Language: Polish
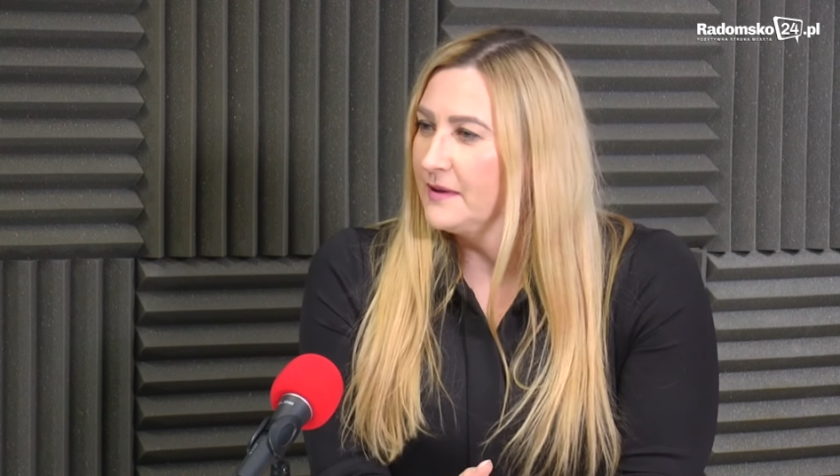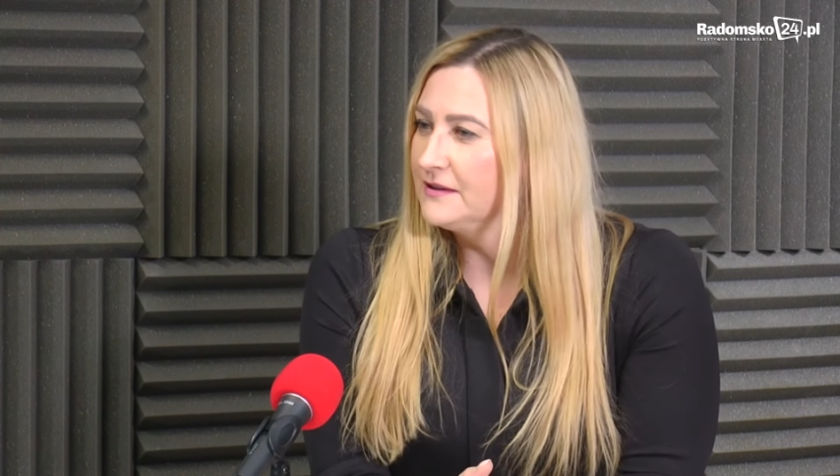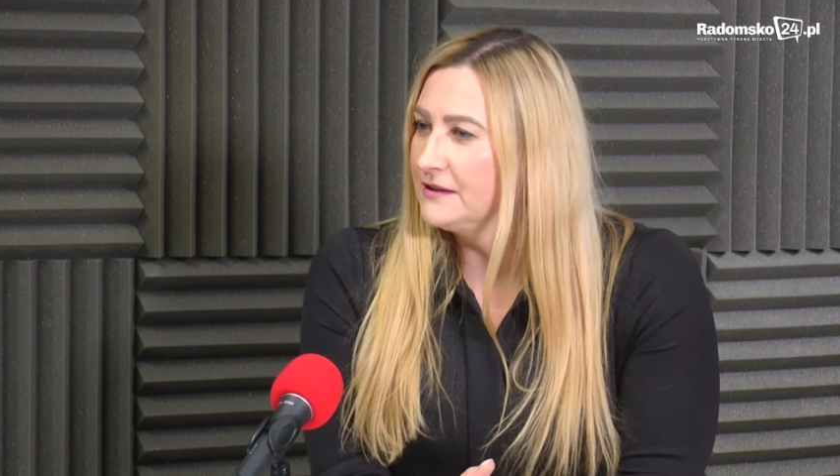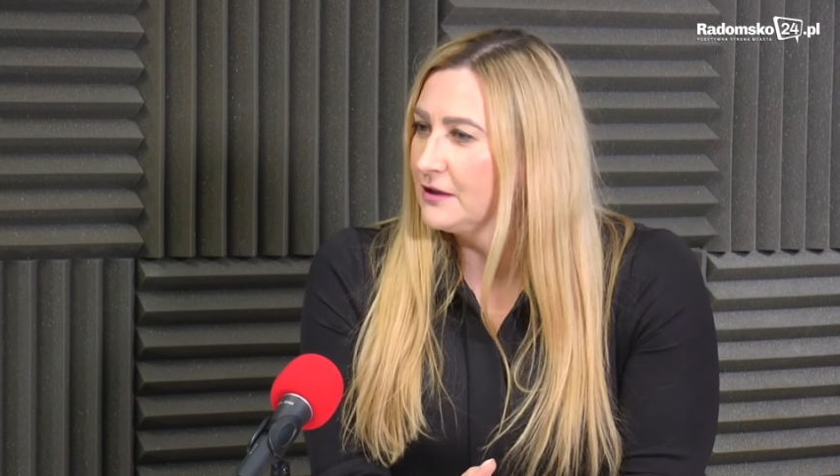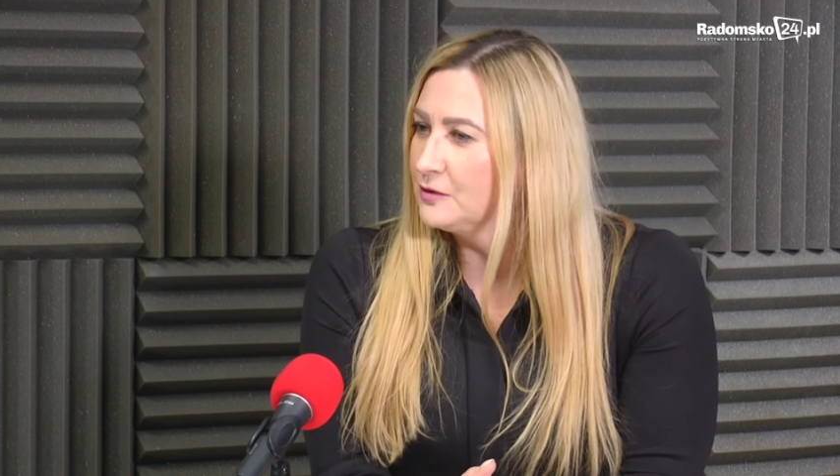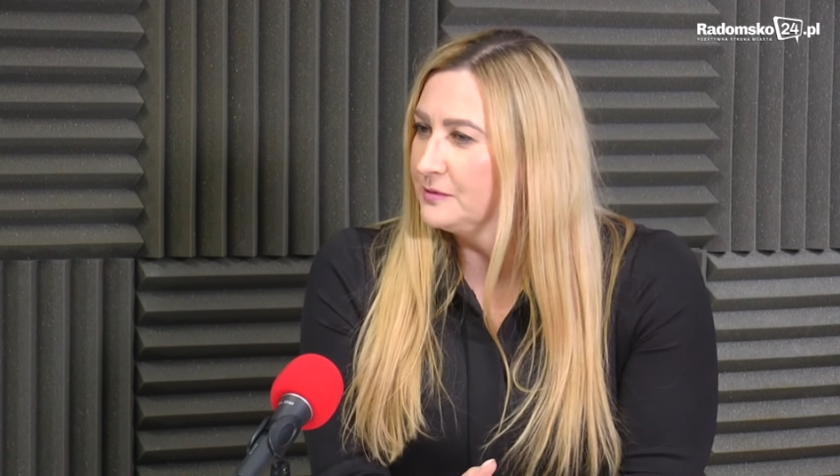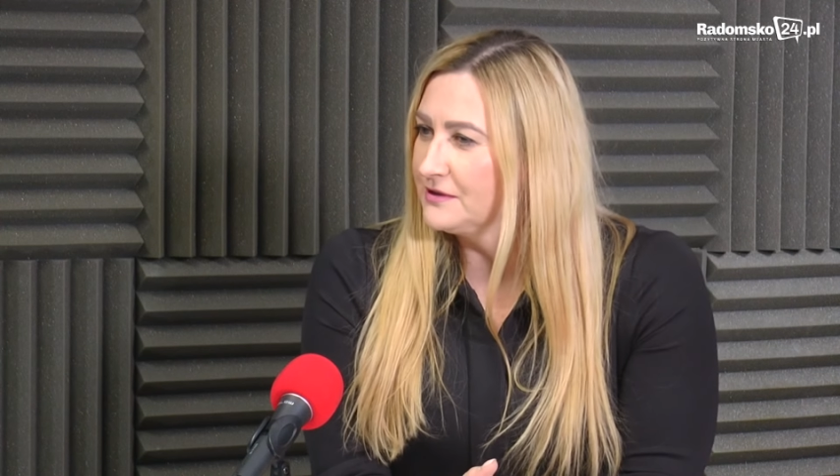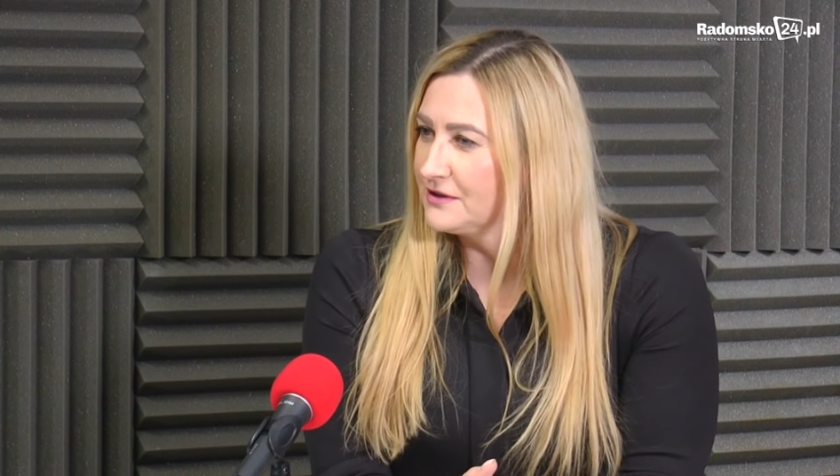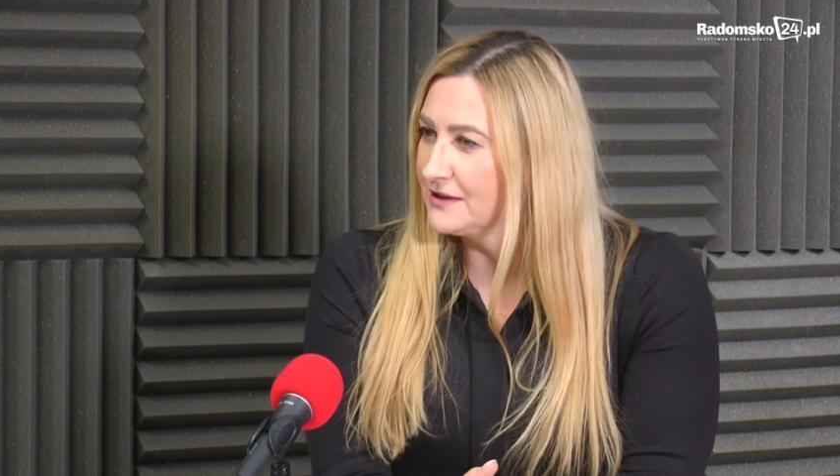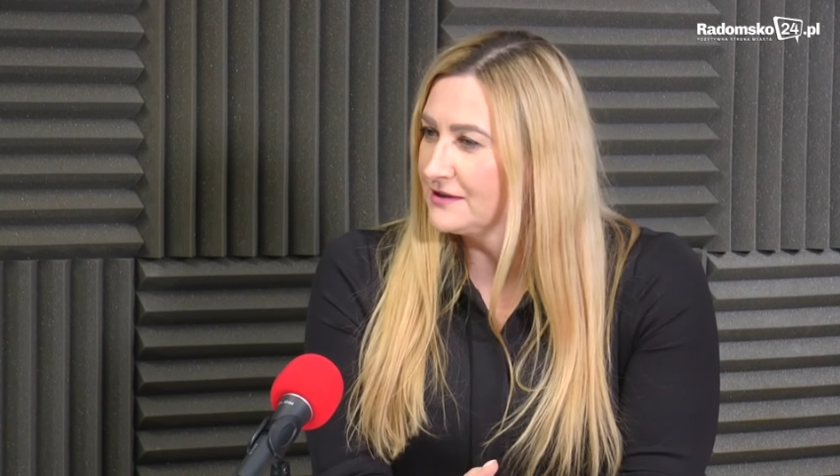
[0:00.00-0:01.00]
Pan Jakub
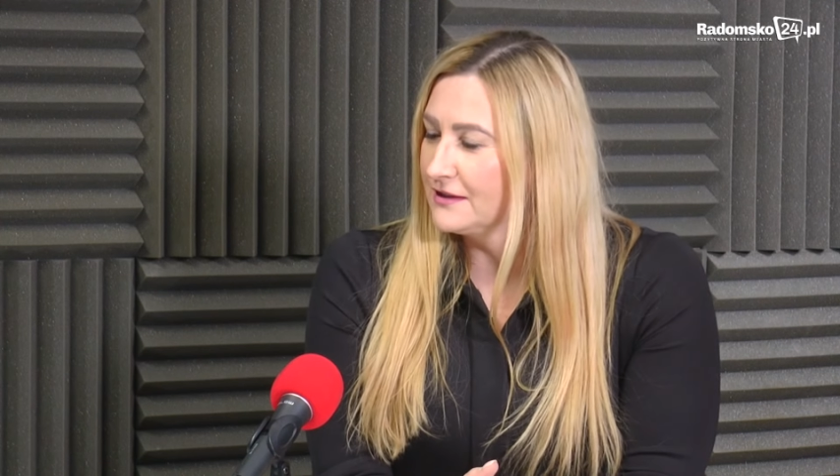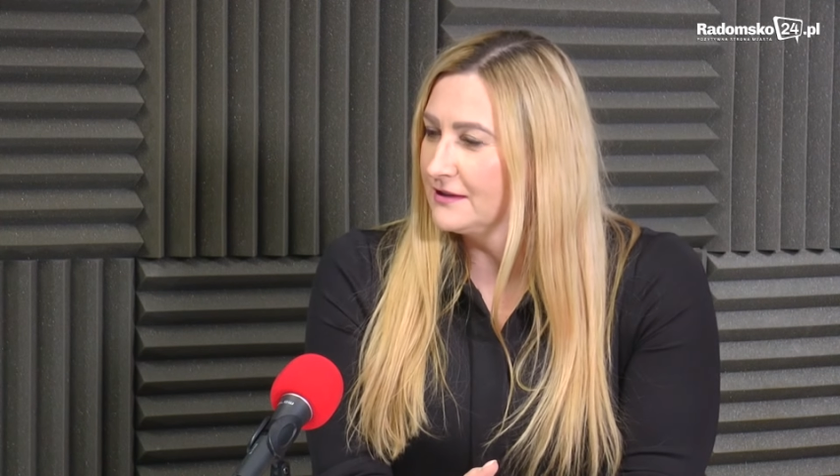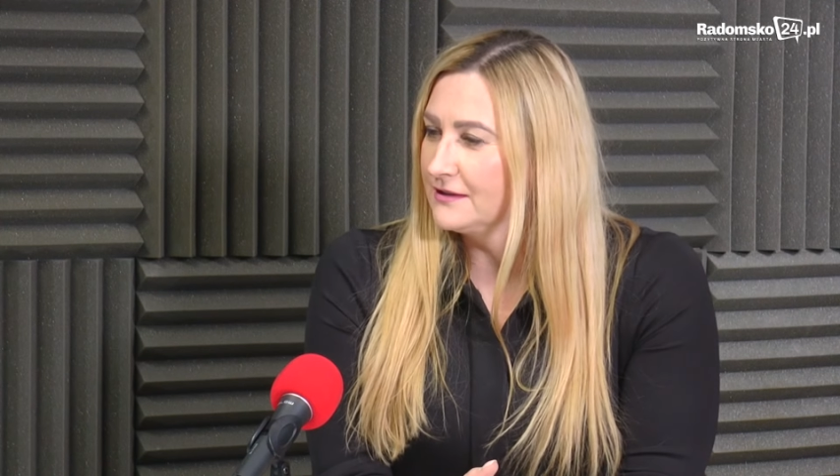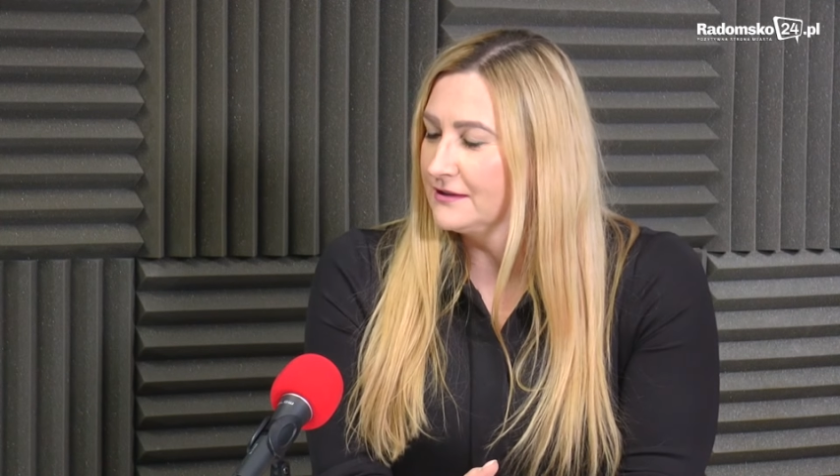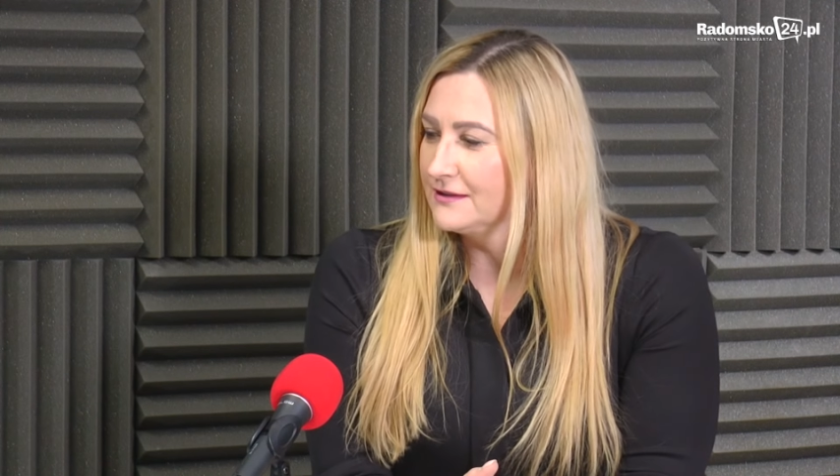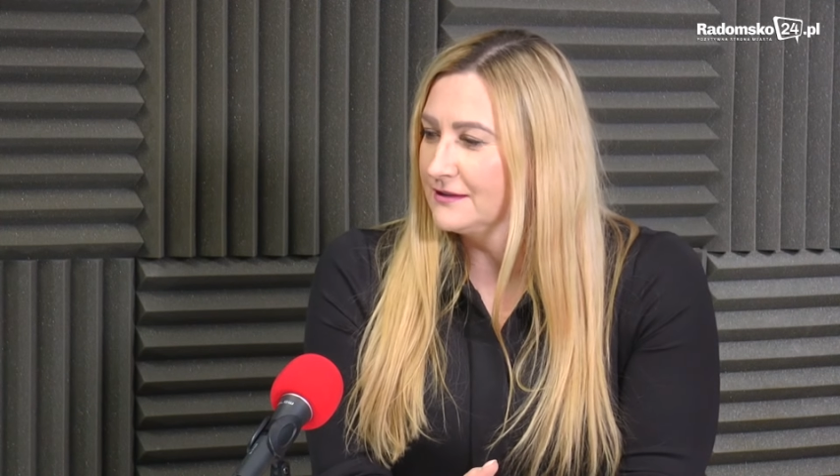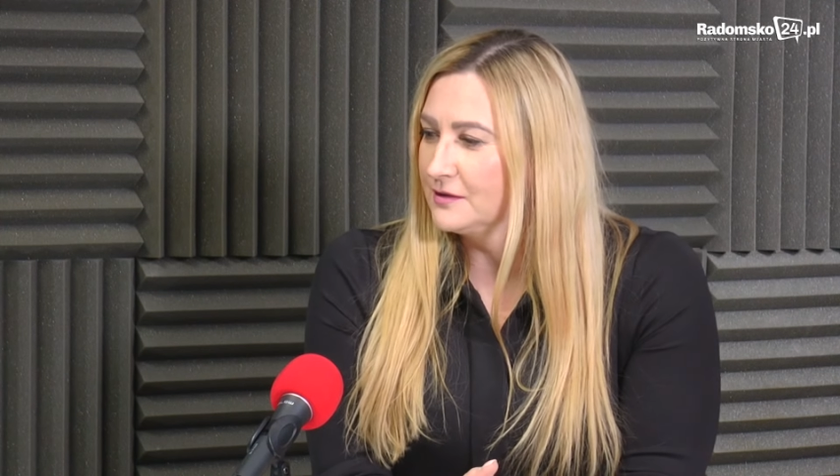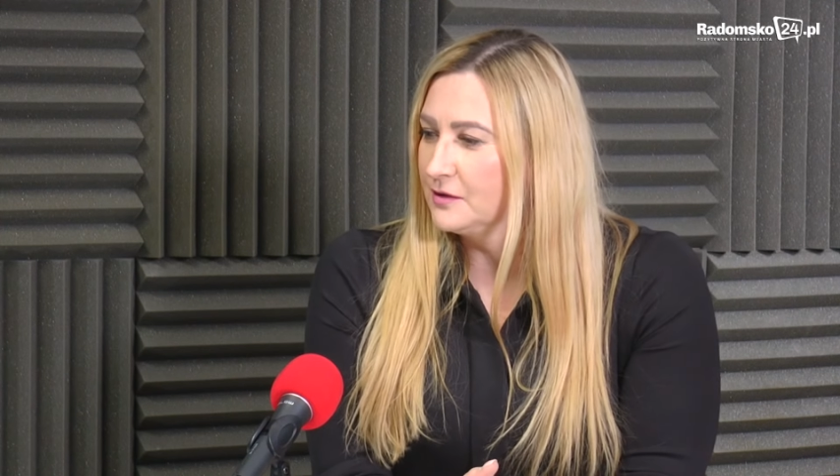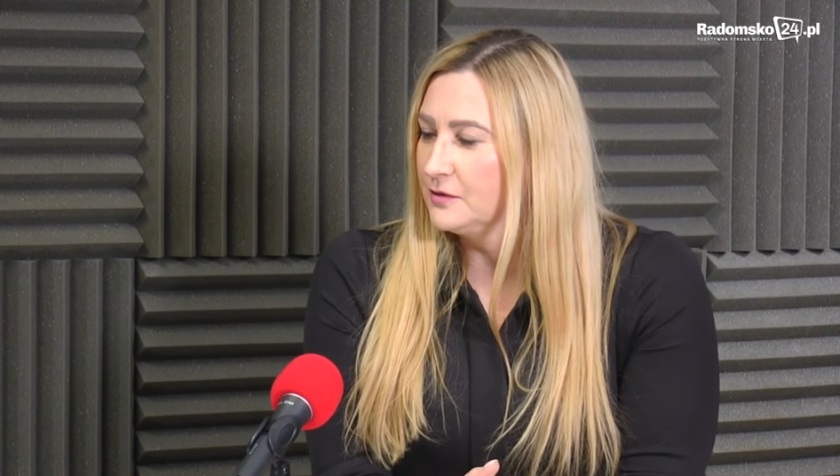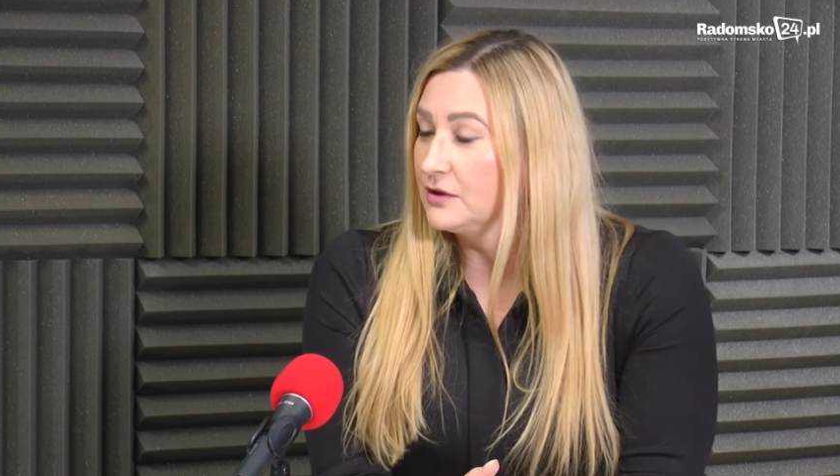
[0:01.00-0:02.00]
Jędrzejczak,
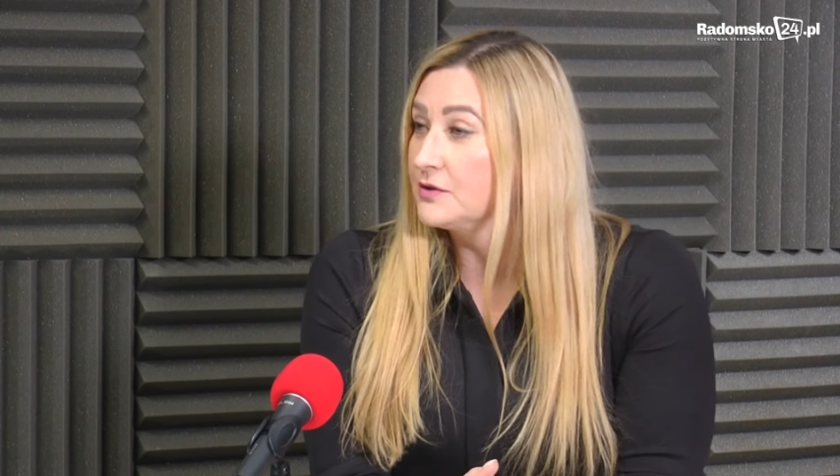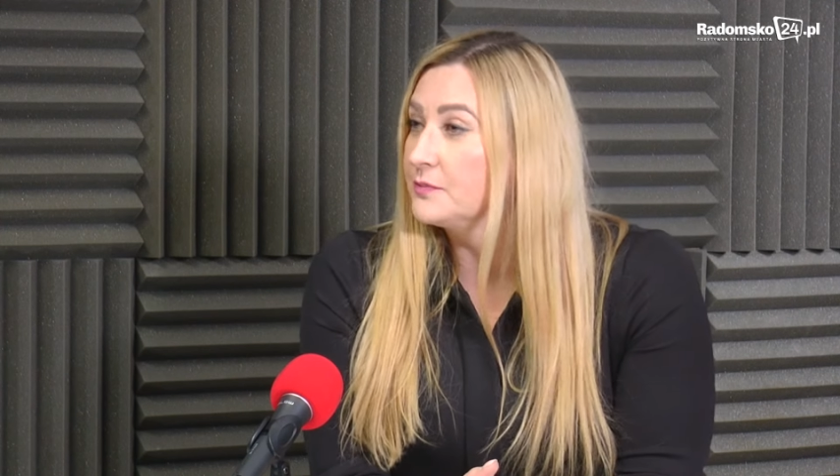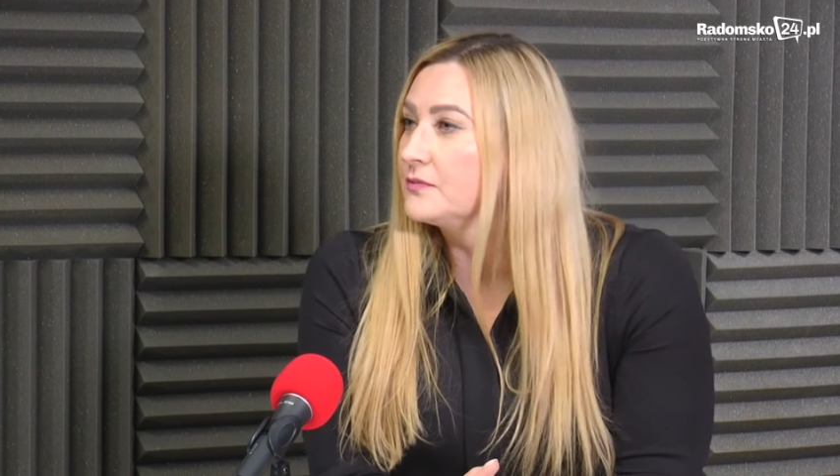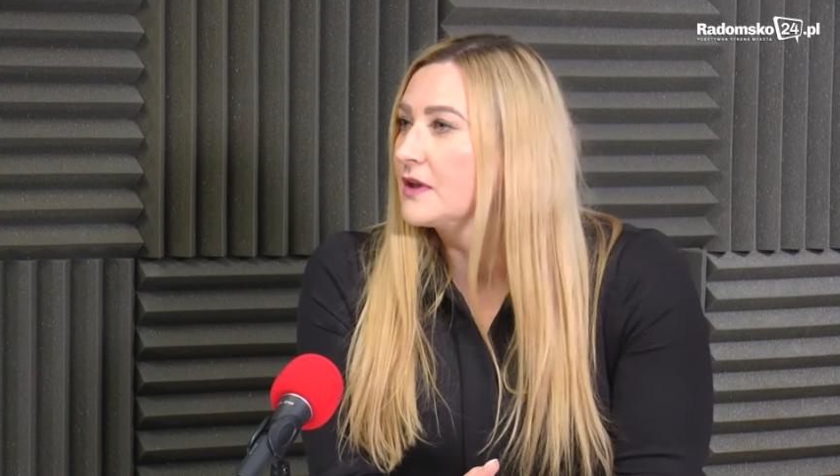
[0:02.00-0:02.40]
znaczy